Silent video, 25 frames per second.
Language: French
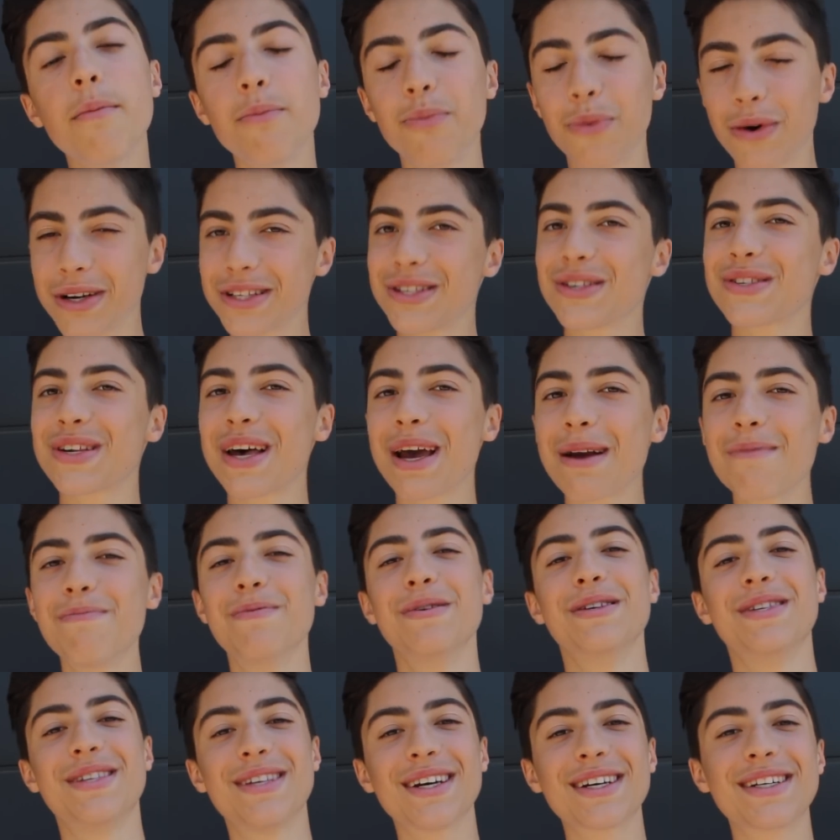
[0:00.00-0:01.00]
moi, ce sera avec
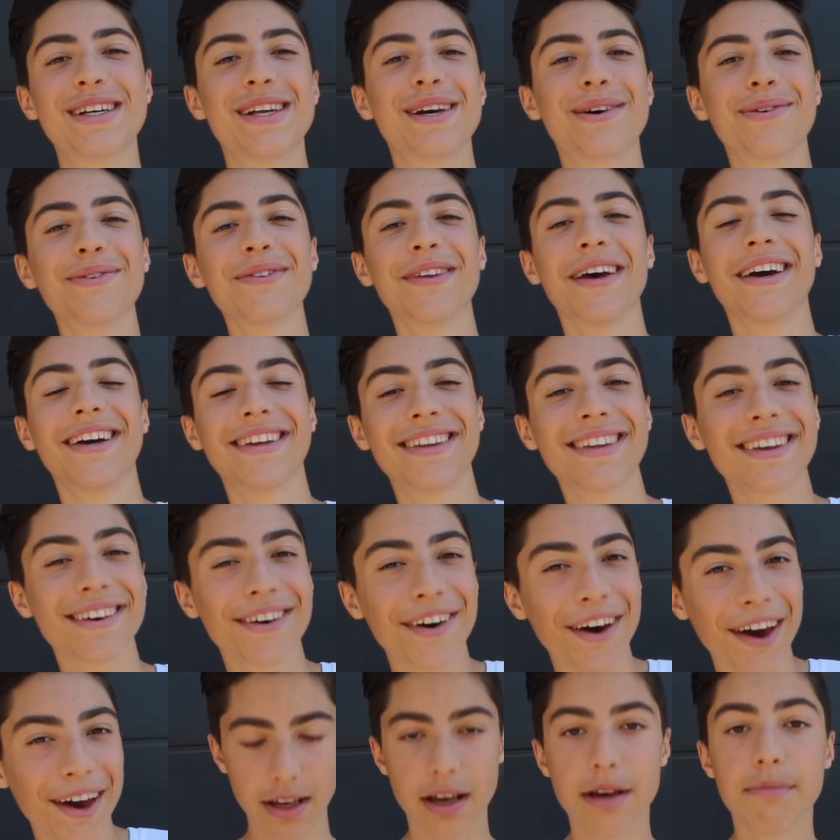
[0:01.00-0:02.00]
plaisir que je les
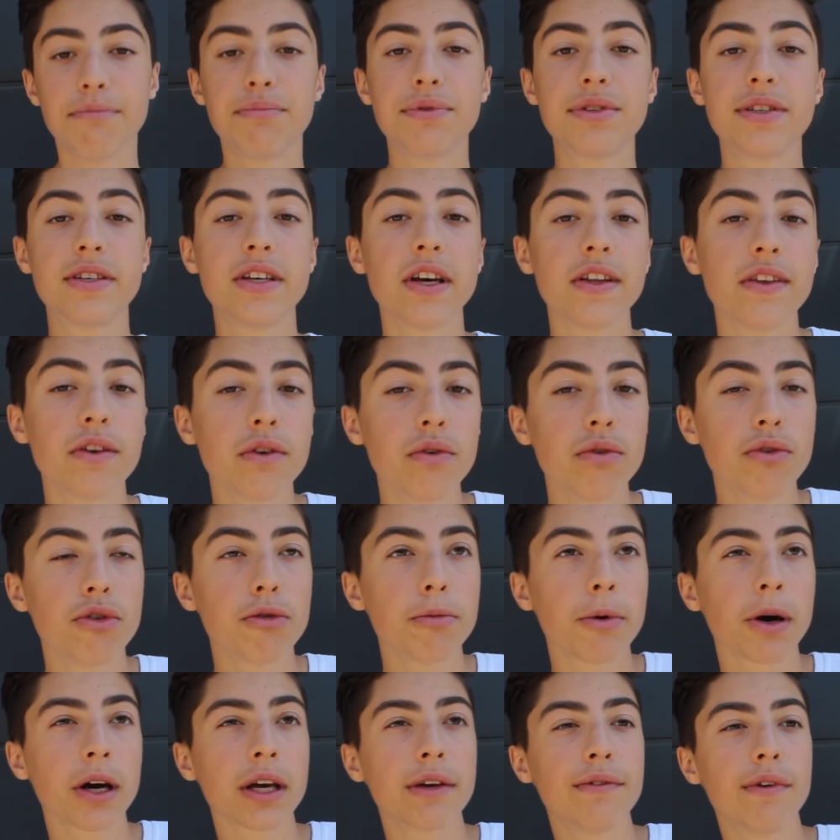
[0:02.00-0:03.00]
contacterai. Puis s'il y a des
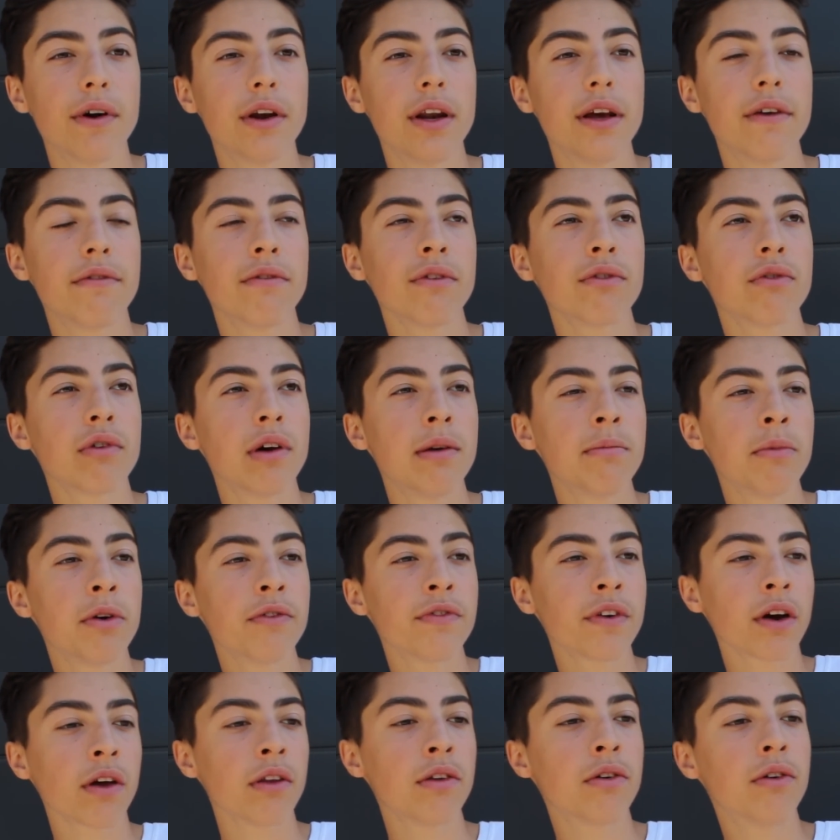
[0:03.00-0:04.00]
youtubeurs qui veulent éventuellement
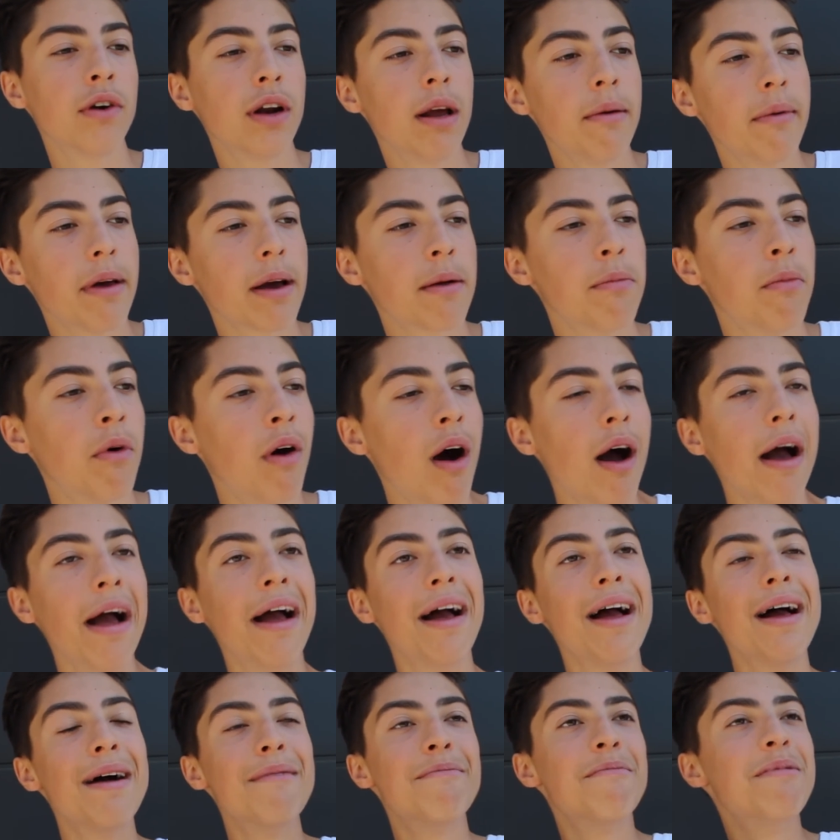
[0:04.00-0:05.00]
faire une collab avec moi,
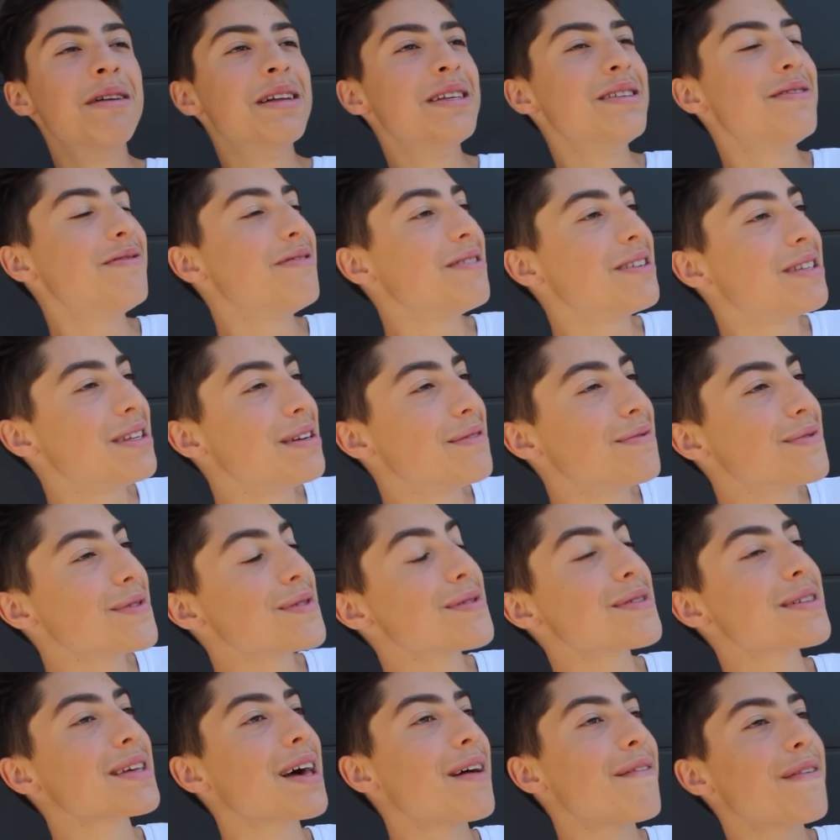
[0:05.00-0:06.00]
manifestez-vous,
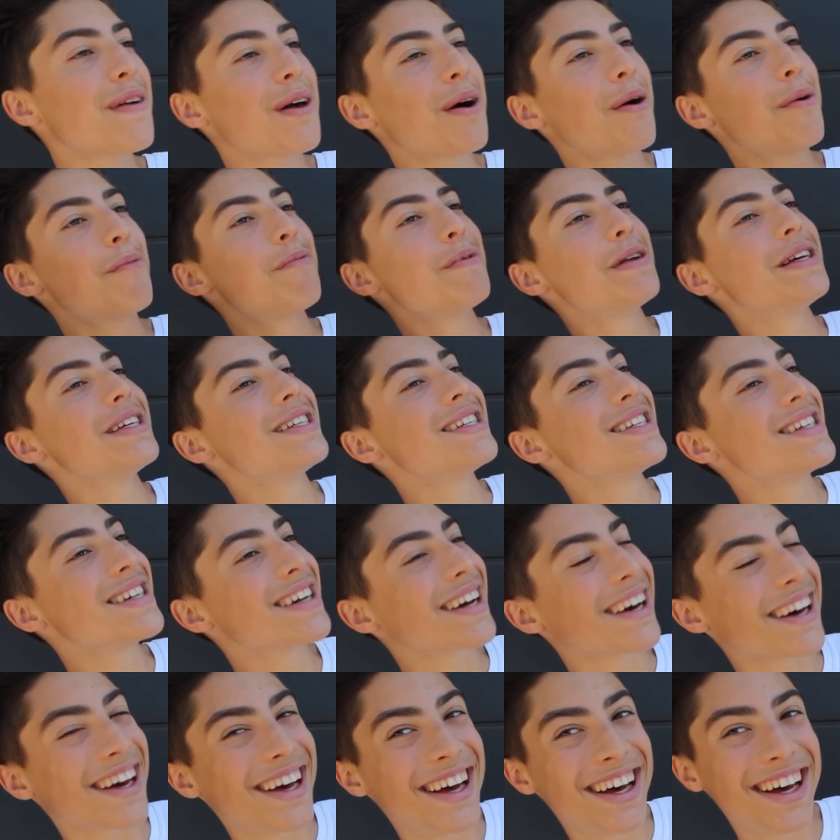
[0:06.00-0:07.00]
ce sera avec grand
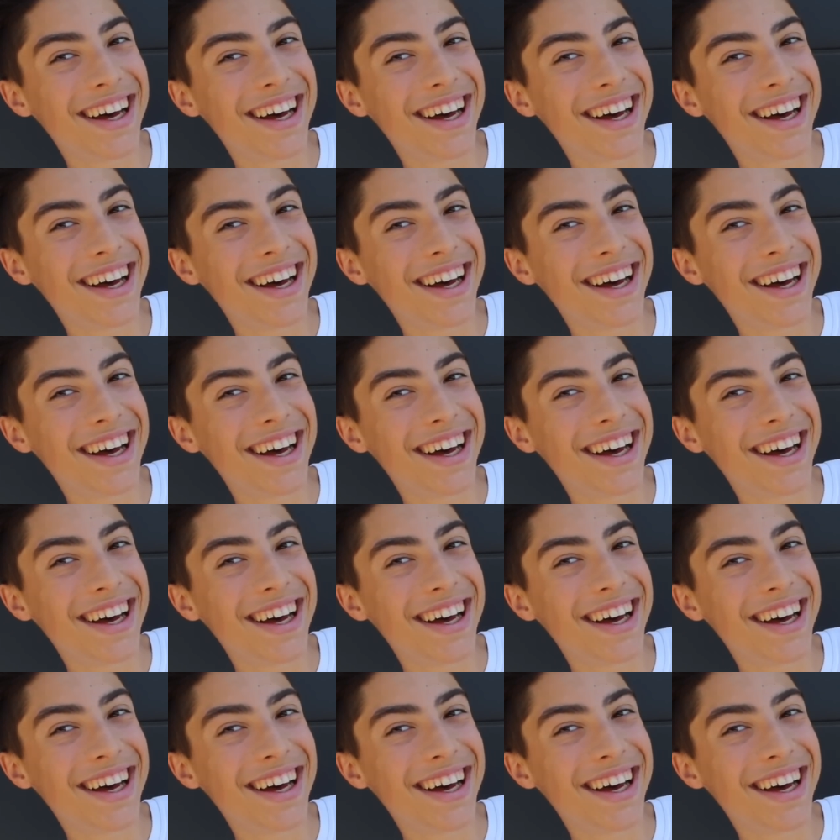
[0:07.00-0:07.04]
plaisir.